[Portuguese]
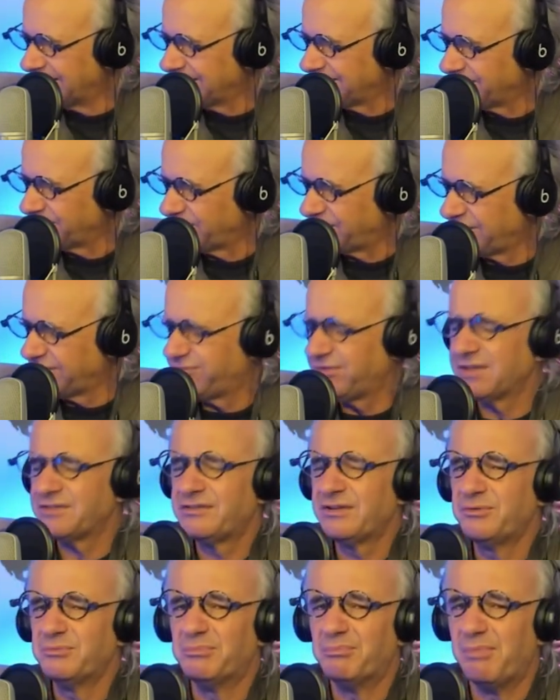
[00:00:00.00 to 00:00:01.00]
se você
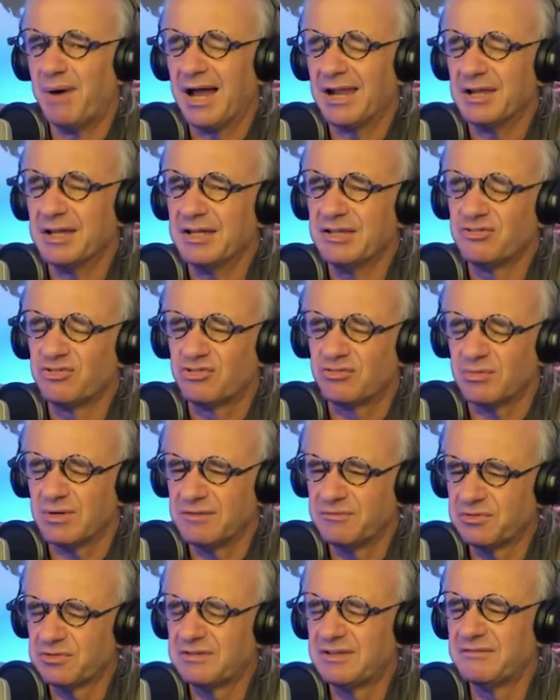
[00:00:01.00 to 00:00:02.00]
fazer um balanço
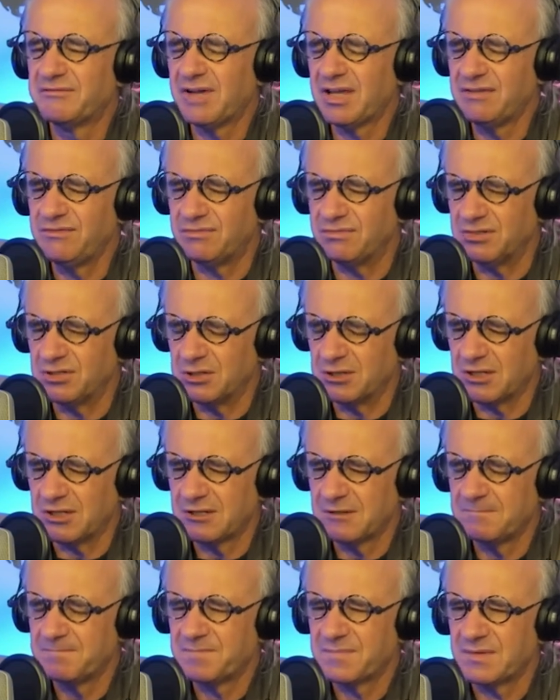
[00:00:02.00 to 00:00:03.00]
aí, você vai ver,
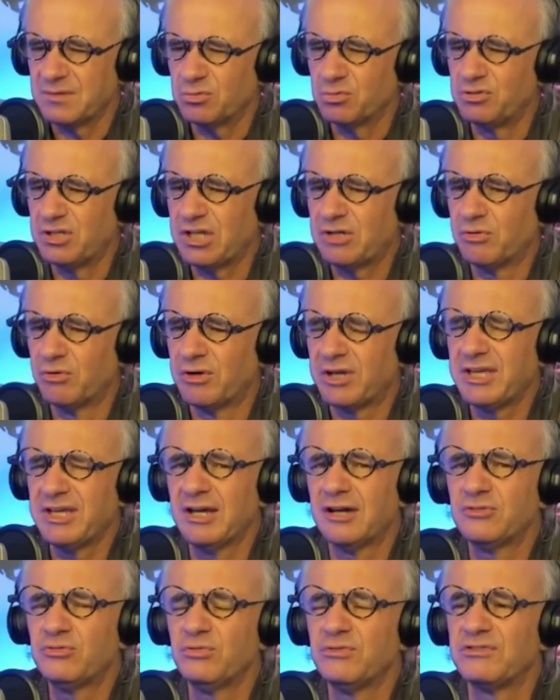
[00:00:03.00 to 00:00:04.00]
no
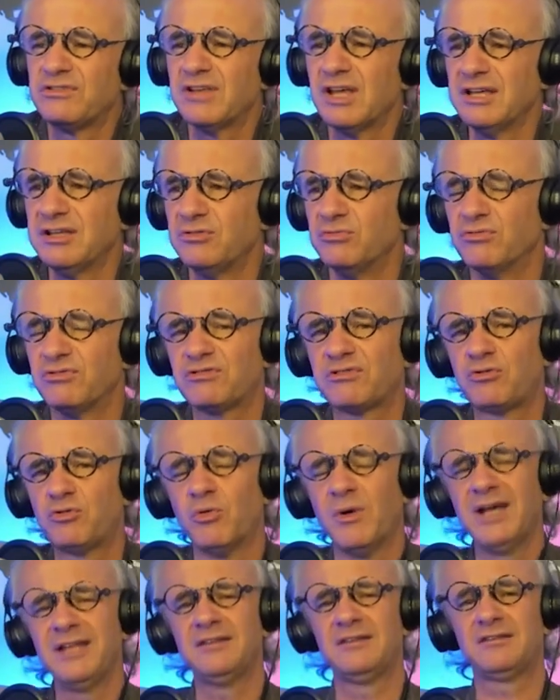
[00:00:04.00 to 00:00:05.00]
decorrer dos anos,
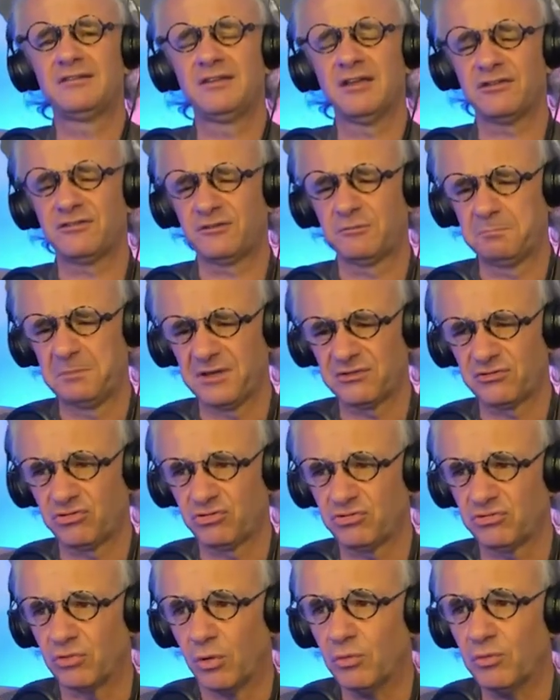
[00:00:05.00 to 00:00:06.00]
quantas
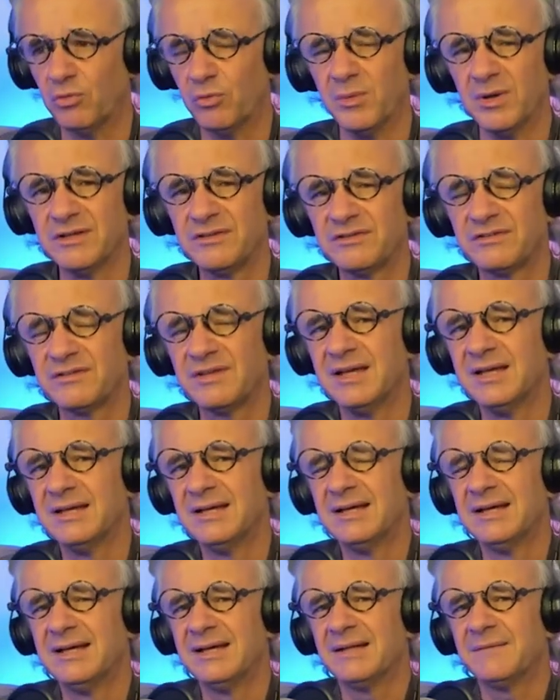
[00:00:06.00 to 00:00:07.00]
pessoas
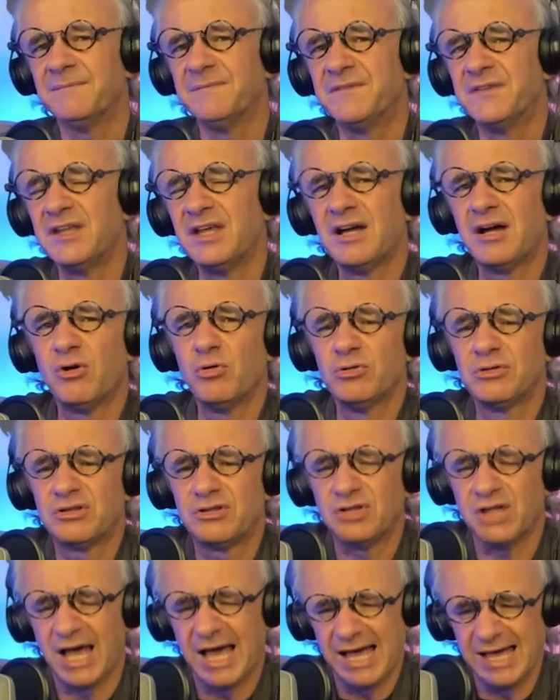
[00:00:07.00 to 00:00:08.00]

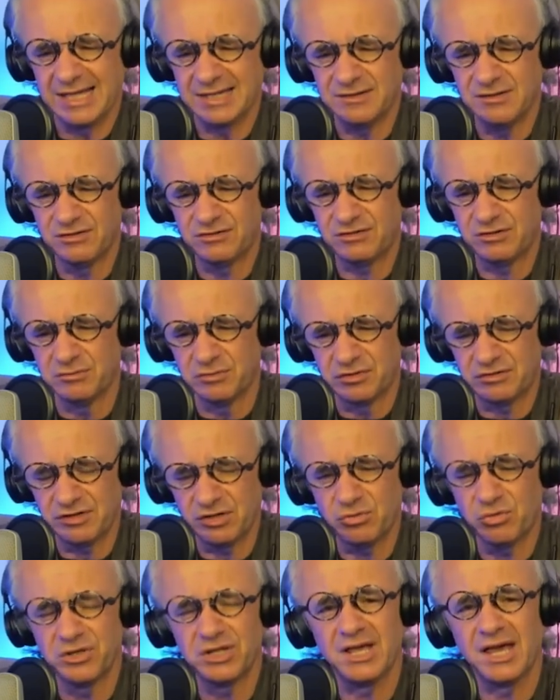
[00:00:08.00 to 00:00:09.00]
derrotadas que
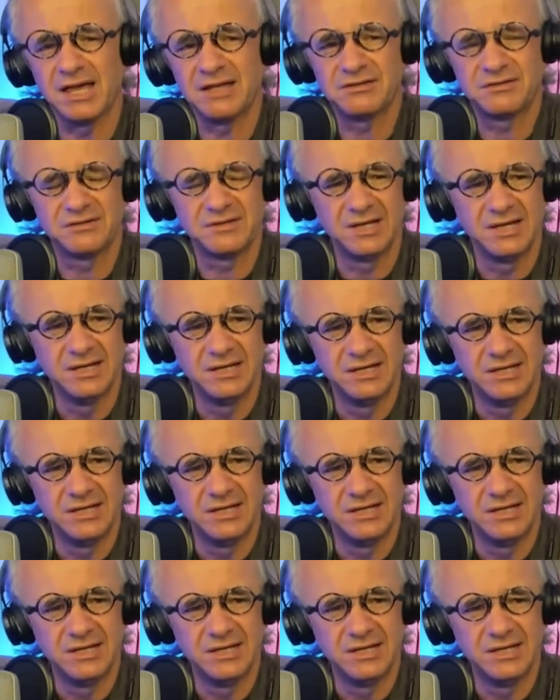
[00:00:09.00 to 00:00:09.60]
você conhece